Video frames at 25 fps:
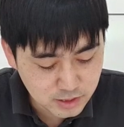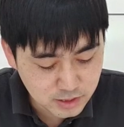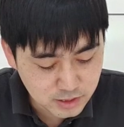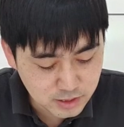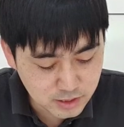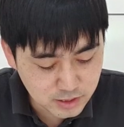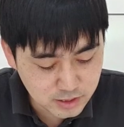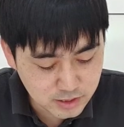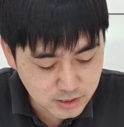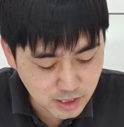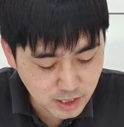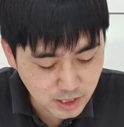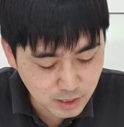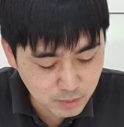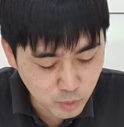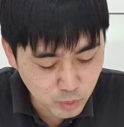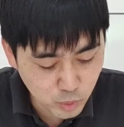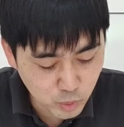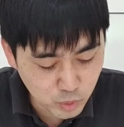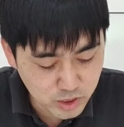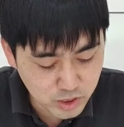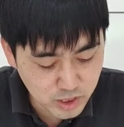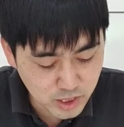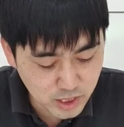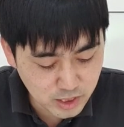그 사람
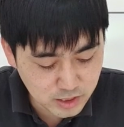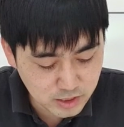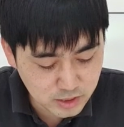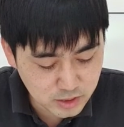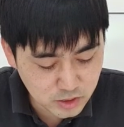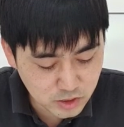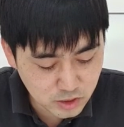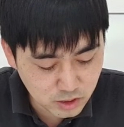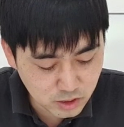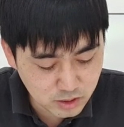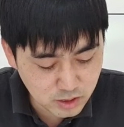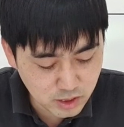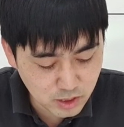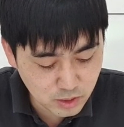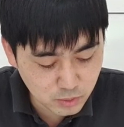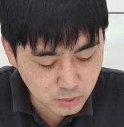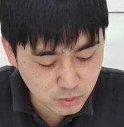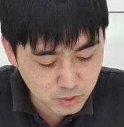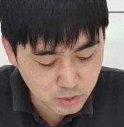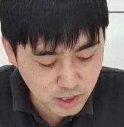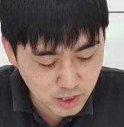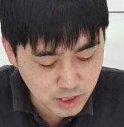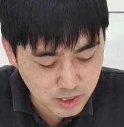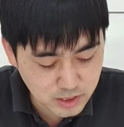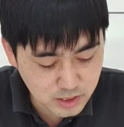본의하는
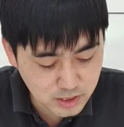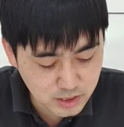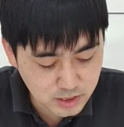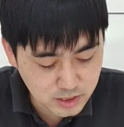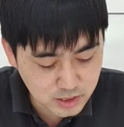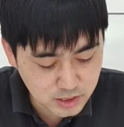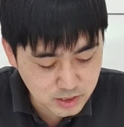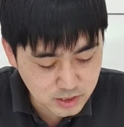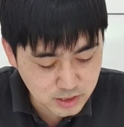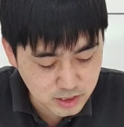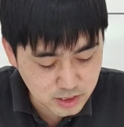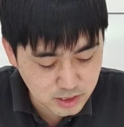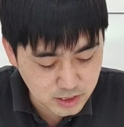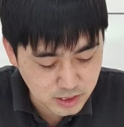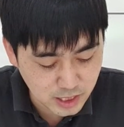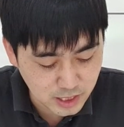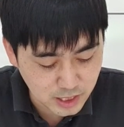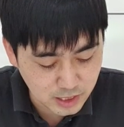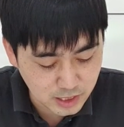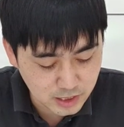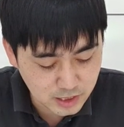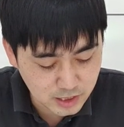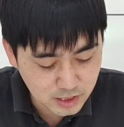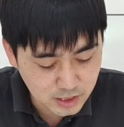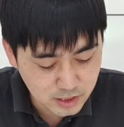천하고 깨진
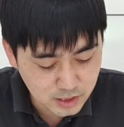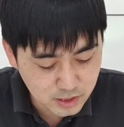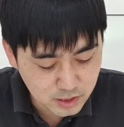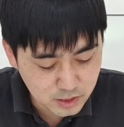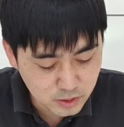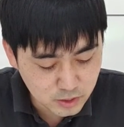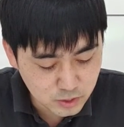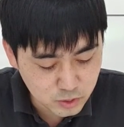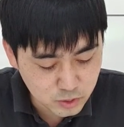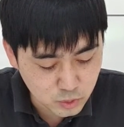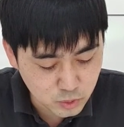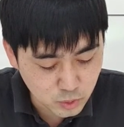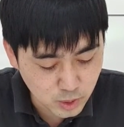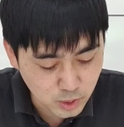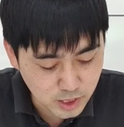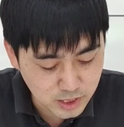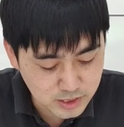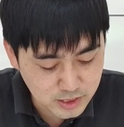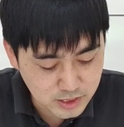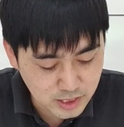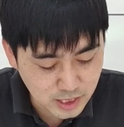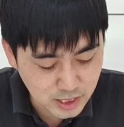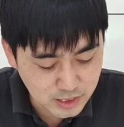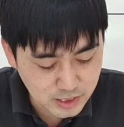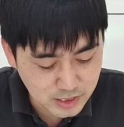그릇이냐?
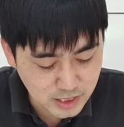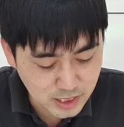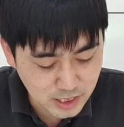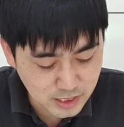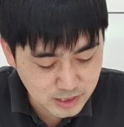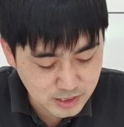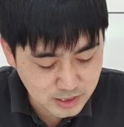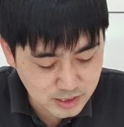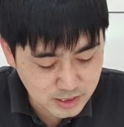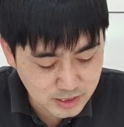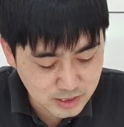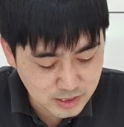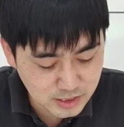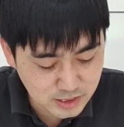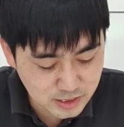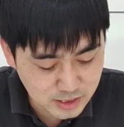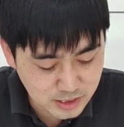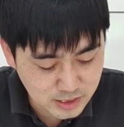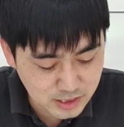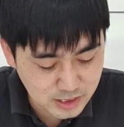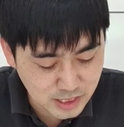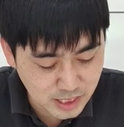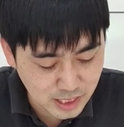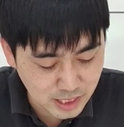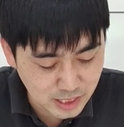좋아하지 아니하는
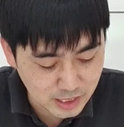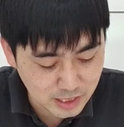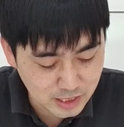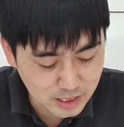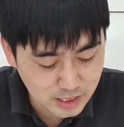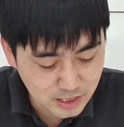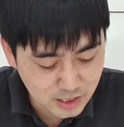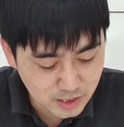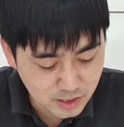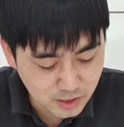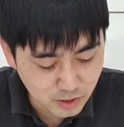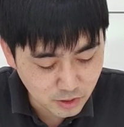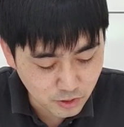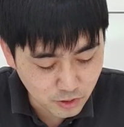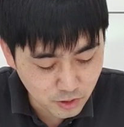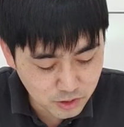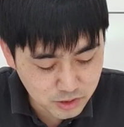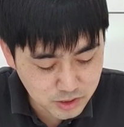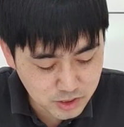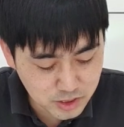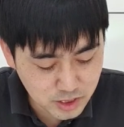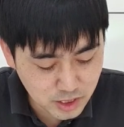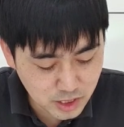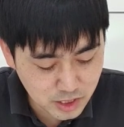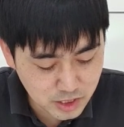그릇이냐?
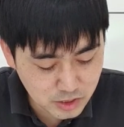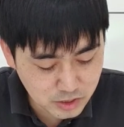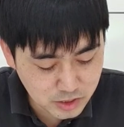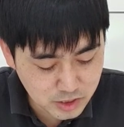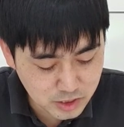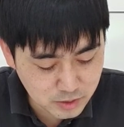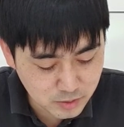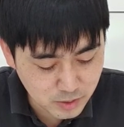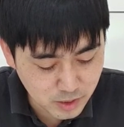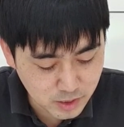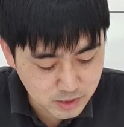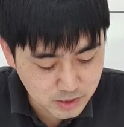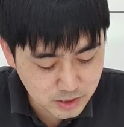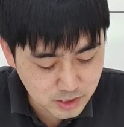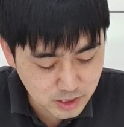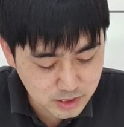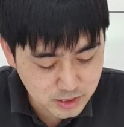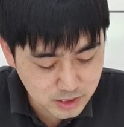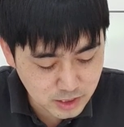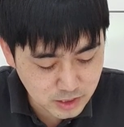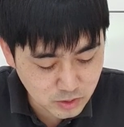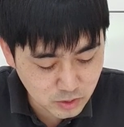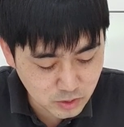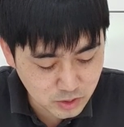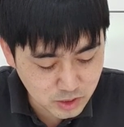어찌하여 그와 그의
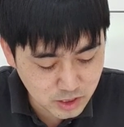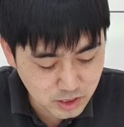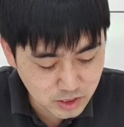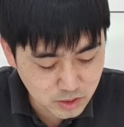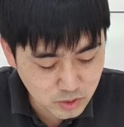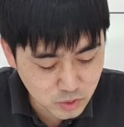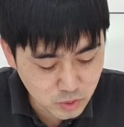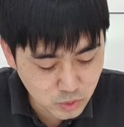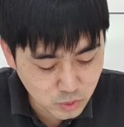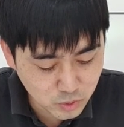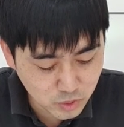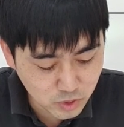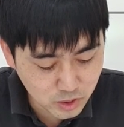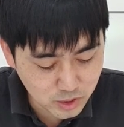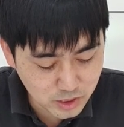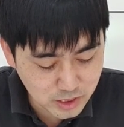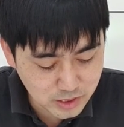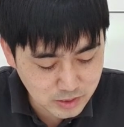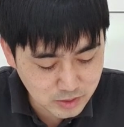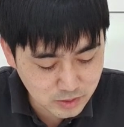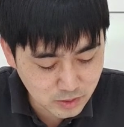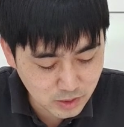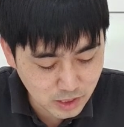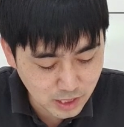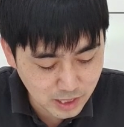자손이
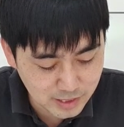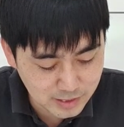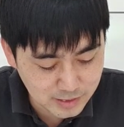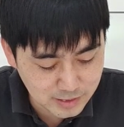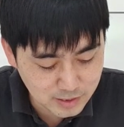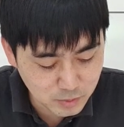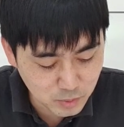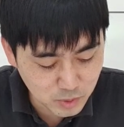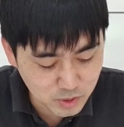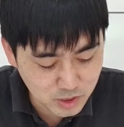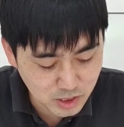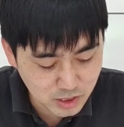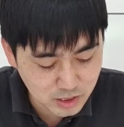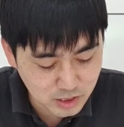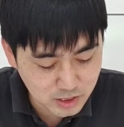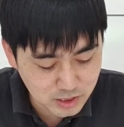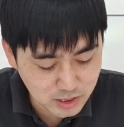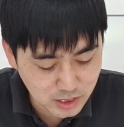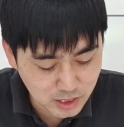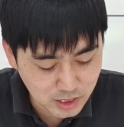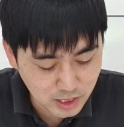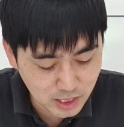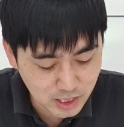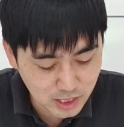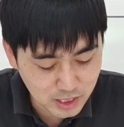쫓겨나서 알지 못하는
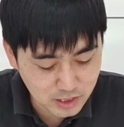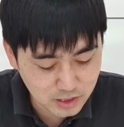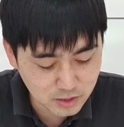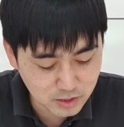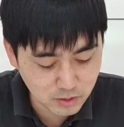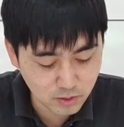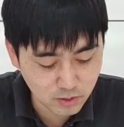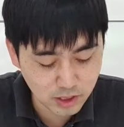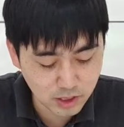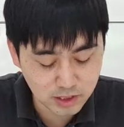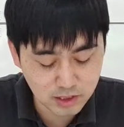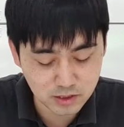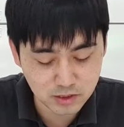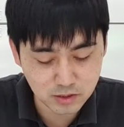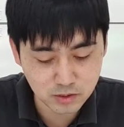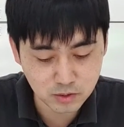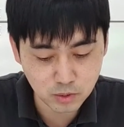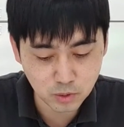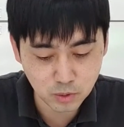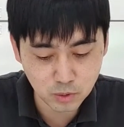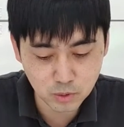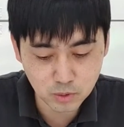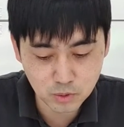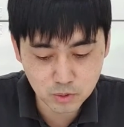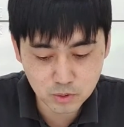땅에
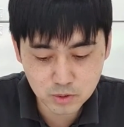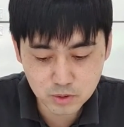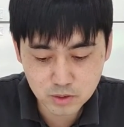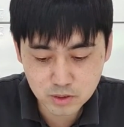들어갔는고?